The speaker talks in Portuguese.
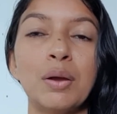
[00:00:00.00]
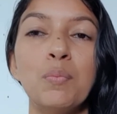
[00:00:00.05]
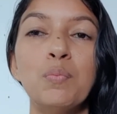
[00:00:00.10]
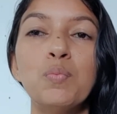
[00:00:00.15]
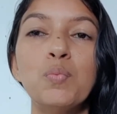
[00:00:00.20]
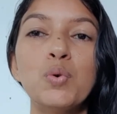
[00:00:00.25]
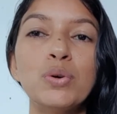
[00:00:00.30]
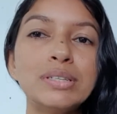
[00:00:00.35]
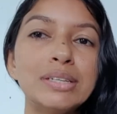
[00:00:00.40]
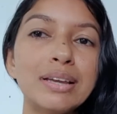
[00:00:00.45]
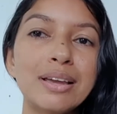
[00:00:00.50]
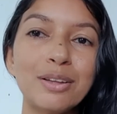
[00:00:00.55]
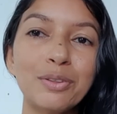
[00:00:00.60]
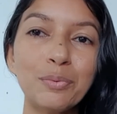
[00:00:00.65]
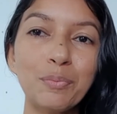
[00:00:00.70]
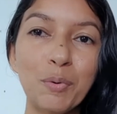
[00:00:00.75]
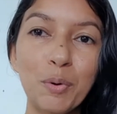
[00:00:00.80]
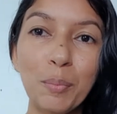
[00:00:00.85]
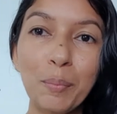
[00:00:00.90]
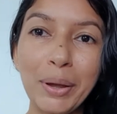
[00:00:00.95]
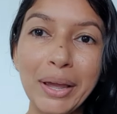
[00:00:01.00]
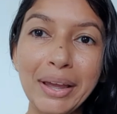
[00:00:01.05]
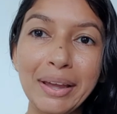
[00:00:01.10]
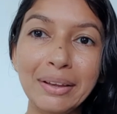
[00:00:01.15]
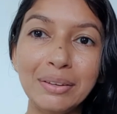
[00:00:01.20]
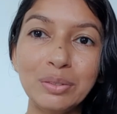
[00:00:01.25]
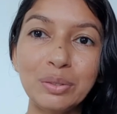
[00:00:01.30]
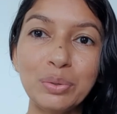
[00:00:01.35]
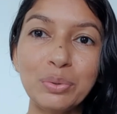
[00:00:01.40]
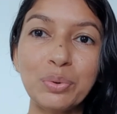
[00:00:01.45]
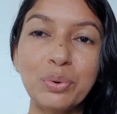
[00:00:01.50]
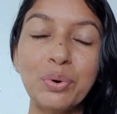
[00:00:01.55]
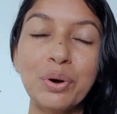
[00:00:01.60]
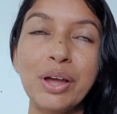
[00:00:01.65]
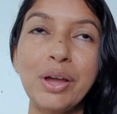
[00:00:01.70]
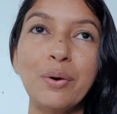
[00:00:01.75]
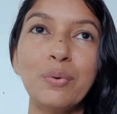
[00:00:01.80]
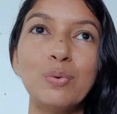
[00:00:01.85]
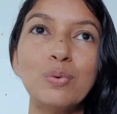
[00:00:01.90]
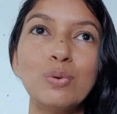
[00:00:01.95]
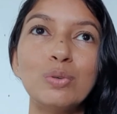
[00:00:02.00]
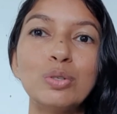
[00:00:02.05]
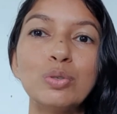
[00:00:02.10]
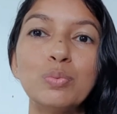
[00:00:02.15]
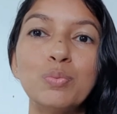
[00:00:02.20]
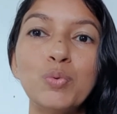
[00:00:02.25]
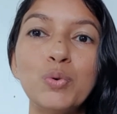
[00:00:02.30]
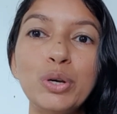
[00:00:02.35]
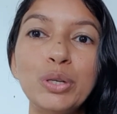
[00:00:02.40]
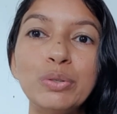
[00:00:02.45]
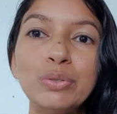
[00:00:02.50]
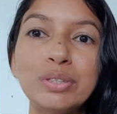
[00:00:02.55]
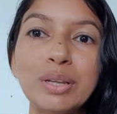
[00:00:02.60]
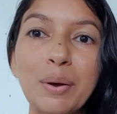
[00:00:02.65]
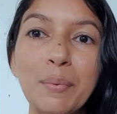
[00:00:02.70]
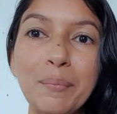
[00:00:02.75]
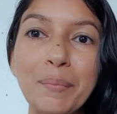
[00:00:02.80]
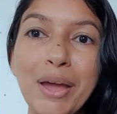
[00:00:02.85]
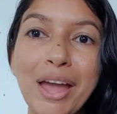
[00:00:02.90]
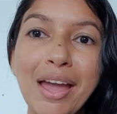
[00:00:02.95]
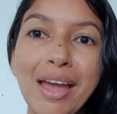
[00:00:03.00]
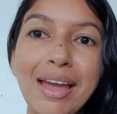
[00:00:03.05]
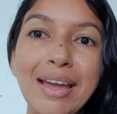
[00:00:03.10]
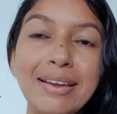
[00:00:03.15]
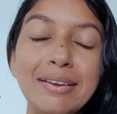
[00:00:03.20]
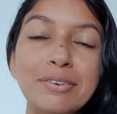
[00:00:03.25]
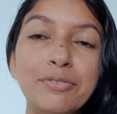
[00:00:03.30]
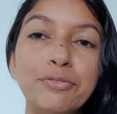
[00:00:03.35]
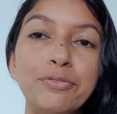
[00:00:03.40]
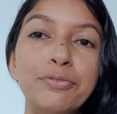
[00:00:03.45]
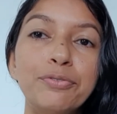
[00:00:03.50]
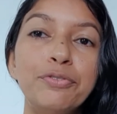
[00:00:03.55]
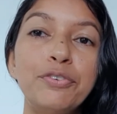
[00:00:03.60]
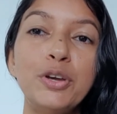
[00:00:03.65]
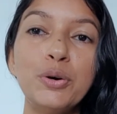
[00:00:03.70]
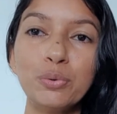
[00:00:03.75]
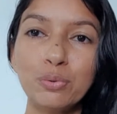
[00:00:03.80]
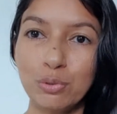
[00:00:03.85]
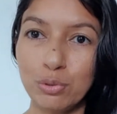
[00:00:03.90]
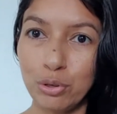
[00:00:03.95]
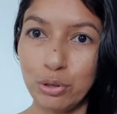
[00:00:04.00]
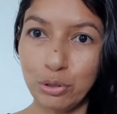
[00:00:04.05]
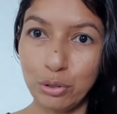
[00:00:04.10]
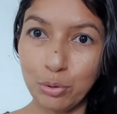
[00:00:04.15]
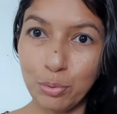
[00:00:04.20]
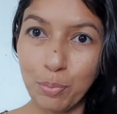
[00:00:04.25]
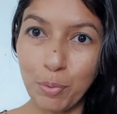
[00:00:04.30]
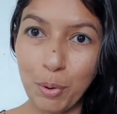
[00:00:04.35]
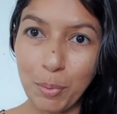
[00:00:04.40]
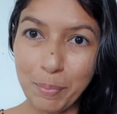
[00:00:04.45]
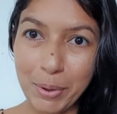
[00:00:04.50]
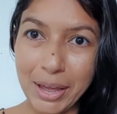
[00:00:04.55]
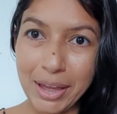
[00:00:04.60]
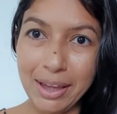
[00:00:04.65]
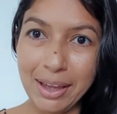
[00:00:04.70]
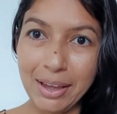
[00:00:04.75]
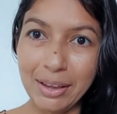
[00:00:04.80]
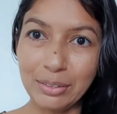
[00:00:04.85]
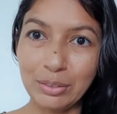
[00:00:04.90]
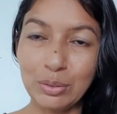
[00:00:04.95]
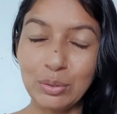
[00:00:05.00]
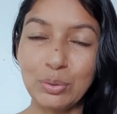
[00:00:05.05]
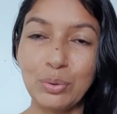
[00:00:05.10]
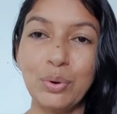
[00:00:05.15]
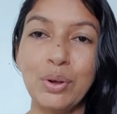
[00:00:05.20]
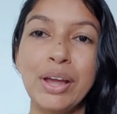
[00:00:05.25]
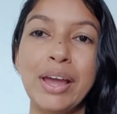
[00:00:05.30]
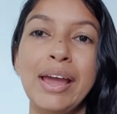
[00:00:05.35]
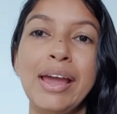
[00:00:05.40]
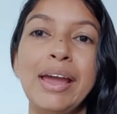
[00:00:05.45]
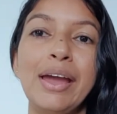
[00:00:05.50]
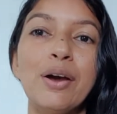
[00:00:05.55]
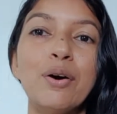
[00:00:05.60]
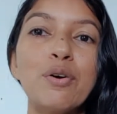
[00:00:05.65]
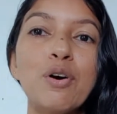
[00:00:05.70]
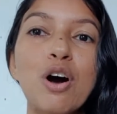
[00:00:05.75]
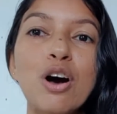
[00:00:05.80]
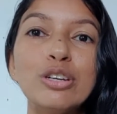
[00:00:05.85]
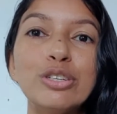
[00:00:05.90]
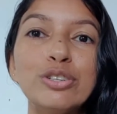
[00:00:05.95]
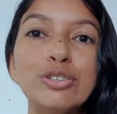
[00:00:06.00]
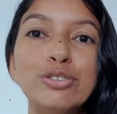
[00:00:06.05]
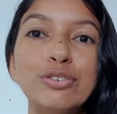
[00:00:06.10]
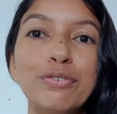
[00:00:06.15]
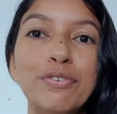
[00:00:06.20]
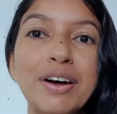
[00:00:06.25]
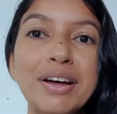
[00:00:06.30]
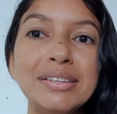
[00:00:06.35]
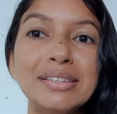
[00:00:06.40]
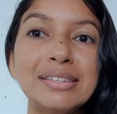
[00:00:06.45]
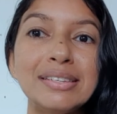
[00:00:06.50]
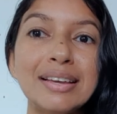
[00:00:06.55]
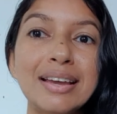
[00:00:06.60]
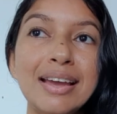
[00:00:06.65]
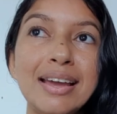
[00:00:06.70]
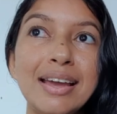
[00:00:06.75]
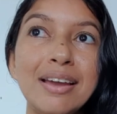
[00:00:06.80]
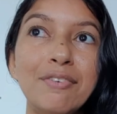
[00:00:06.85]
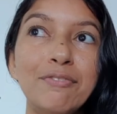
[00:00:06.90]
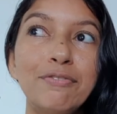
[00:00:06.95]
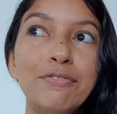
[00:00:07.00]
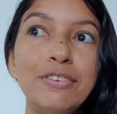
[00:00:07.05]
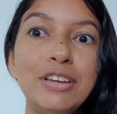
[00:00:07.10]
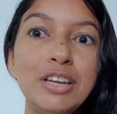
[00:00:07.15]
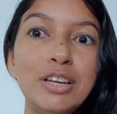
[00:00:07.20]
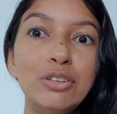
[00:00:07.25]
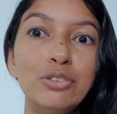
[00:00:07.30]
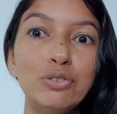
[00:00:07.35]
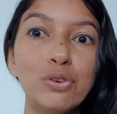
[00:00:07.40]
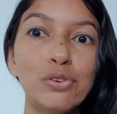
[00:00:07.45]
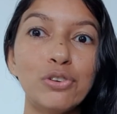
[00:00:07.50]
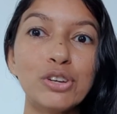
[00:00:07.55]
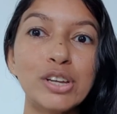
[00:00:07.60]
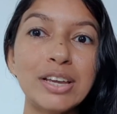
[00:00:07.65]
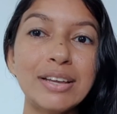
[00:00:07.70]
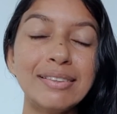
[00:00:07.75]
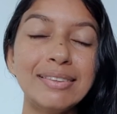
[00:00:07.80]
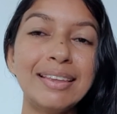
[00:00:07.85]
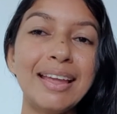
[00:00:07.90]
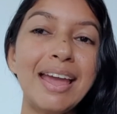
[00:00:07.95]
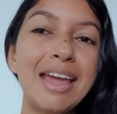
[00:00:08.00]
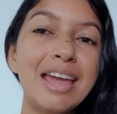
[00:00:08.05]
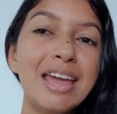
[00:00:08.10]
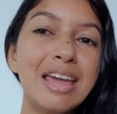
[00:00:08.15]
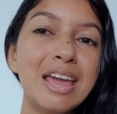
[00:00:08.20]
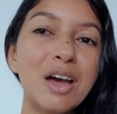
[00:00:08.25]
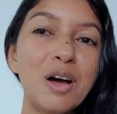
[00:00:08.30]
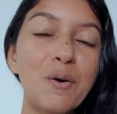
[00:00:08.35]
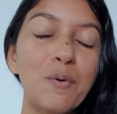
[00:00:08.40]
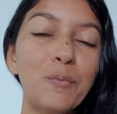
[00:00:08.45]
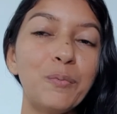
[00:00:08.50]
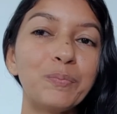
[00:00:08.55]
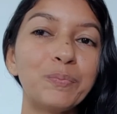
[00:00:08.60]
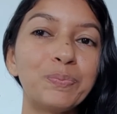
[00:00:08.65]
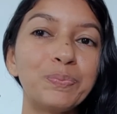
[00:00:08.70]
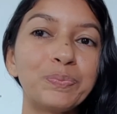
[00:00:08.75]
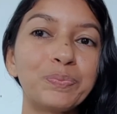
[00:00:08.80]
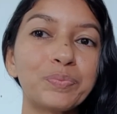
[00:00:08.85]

Música do momento, eu uso muito também filtros do momento. Eu gosto de fazer vídeos que tenham